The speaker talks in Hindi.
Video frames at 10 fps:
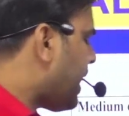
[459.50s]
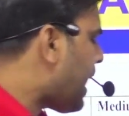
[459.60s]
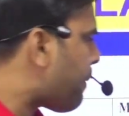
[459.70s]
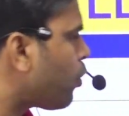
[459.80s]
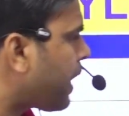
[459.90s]

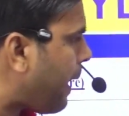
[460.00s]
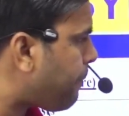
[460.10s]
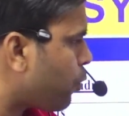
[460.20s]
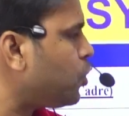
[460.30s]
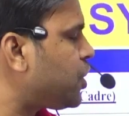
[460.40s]
आपको
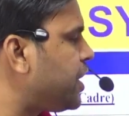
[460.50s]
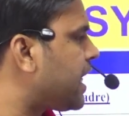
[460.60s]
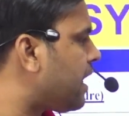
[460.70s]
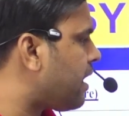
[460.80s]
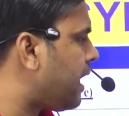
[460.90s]
अप्रोच ये
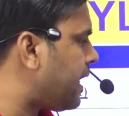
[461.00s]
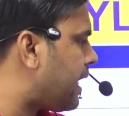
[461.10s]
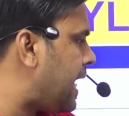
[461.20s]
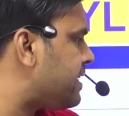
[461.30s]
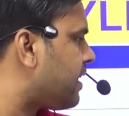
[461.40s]
करना है कि
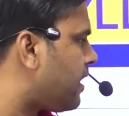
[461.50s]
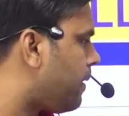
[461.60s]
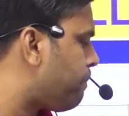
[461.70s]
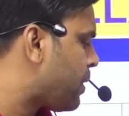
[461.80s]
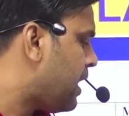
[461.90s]
गाइज अगर हम